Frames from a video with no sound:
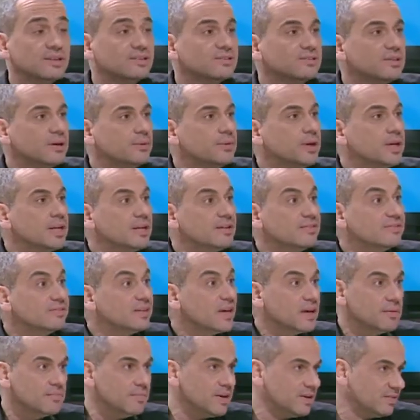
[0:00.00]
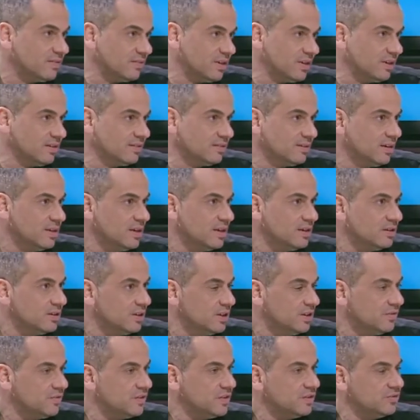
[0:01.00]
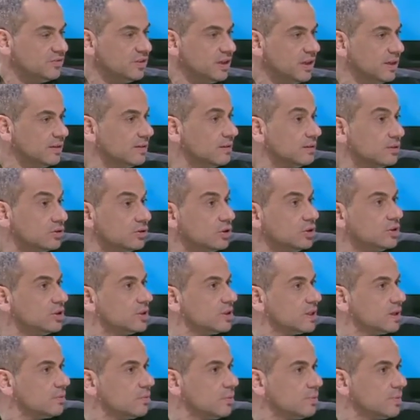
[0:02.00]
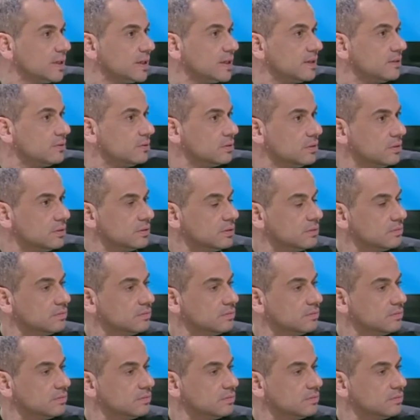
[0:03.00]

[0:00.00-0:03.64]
se vienen seis meses difíciles. ¿Dónde estamos parados?